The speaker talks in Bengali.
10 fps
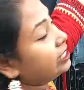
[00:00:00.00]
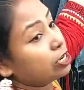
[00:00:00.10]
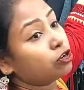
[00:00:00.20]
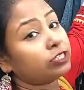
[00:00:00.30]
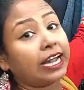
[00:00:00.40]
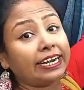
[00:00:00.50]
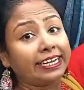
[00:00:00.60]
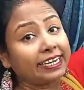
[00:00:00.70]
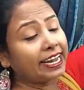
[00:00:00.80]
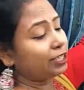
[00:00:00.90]
যেগুলো
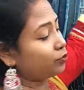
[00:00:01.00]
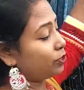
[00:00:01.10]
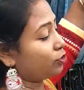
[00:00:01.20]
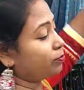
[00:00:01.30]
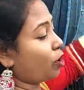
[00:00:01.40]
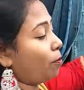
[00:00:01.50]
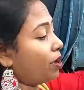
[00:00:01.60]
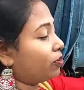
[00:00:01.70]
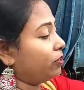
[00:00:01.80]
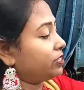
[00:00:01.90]
স্টার্টিং রেঞ্জ শুনলে তোমরা
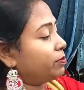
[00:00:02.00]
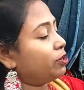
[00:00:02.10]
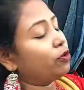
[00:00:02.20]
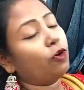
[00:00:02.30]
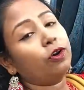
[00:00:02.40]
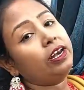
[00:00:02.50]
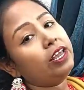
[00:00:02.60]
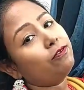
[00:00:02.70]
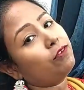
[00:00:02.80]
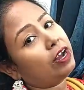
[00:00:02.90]
অবাক হয়ে যাবে
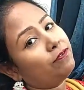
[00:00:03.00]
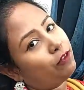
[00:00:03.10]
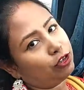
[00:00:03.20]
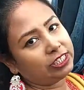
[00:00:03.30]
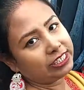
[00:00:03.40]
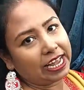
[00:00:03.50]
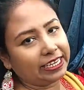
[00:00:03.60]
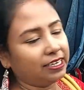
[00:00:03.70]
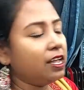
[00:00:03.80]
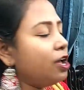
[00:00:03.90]
অনলি ওয়ান ফর্টি
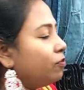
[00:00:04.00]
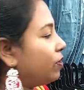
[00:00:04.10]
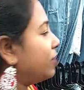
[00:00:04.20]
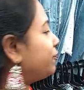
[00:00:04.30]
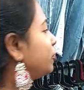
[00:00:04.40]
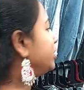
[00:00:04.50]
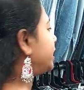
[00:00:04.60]
নাইন ওয়ান ফর্টি